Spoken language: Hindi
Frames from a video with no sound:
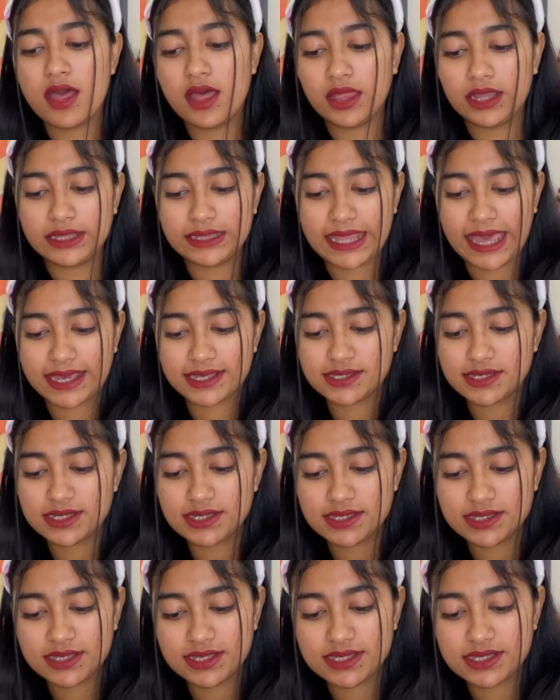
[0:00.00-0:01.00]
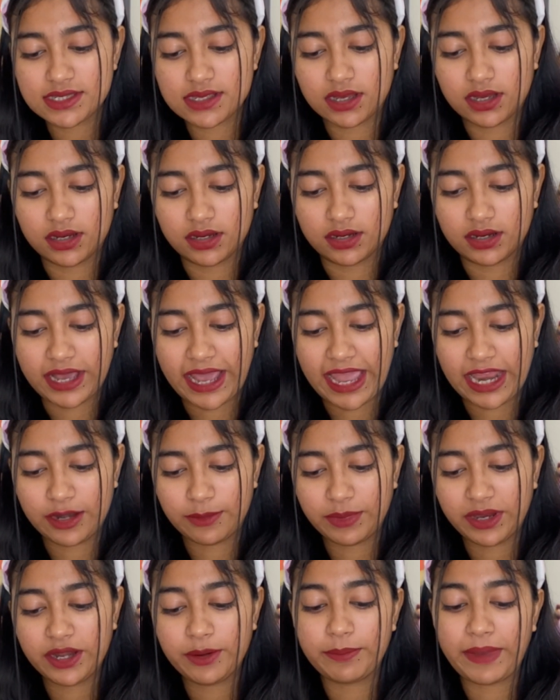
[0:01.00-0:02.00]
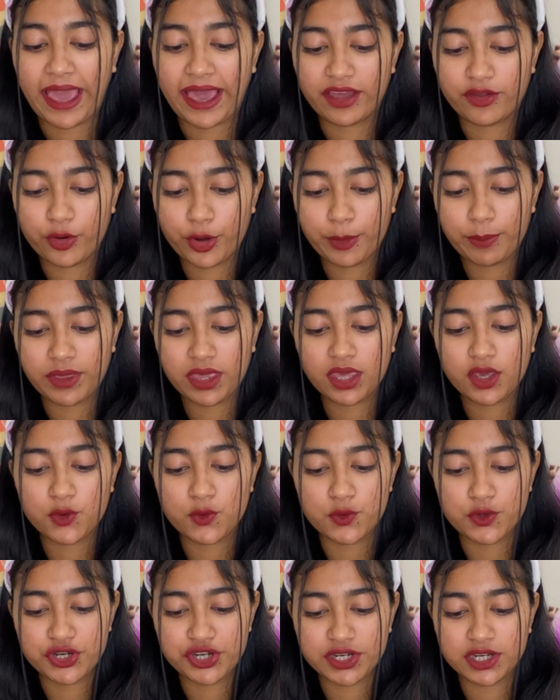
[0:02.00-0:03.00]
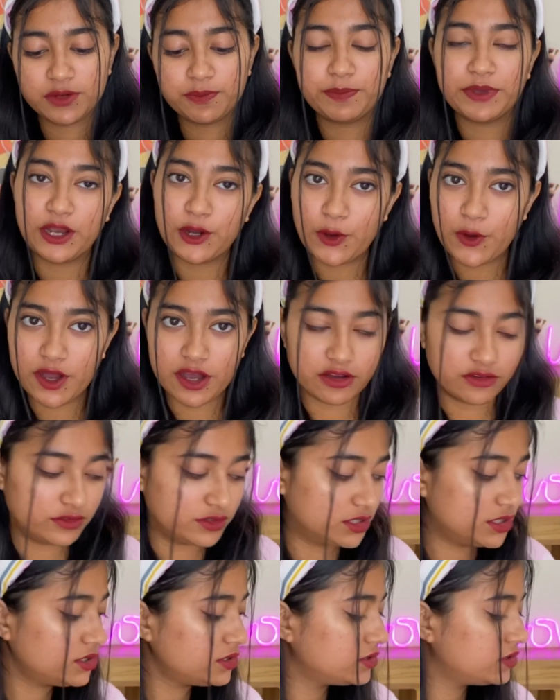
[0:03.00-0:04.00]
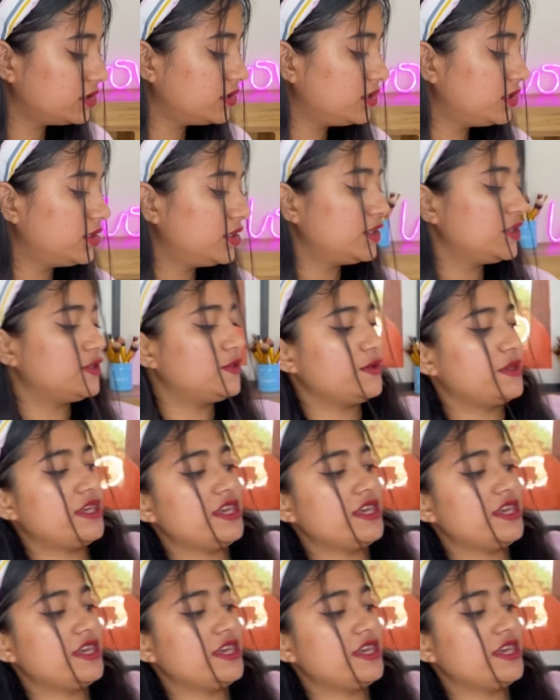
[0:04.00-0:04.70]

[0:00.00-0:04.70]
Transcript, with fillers: नेक्स्ट इज दिस हैंडमेड मैक्रेमी कुशन पिलो कवर तो ये